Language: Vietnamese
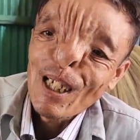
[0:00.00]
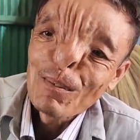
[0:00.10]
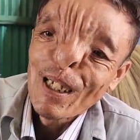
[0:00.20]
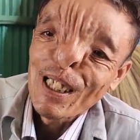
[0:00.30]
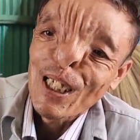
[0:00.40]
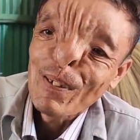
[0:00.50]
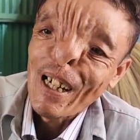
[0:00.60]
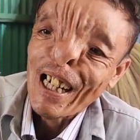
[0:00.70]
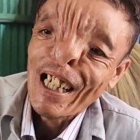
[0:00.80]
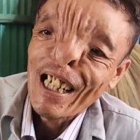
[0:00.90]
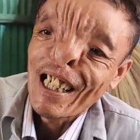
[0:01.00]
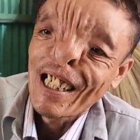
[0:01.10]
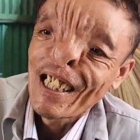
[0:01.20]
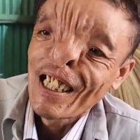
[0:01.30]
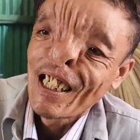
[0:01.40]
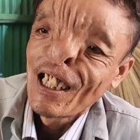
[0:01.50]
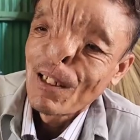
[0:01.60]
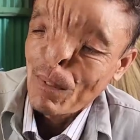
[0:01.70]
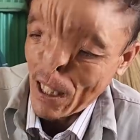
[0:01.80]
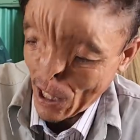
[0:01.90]
10 triệu bạc à
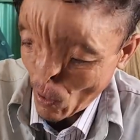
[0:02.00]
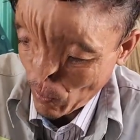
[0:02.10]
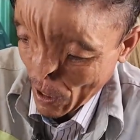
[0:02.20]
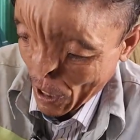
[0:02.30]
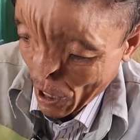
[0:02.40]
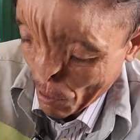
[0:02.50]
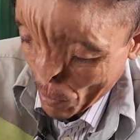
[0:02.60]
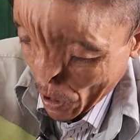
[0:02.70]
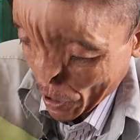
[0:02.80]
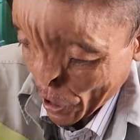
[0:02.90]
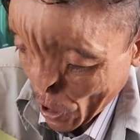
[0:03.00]
mà lúc đó là 10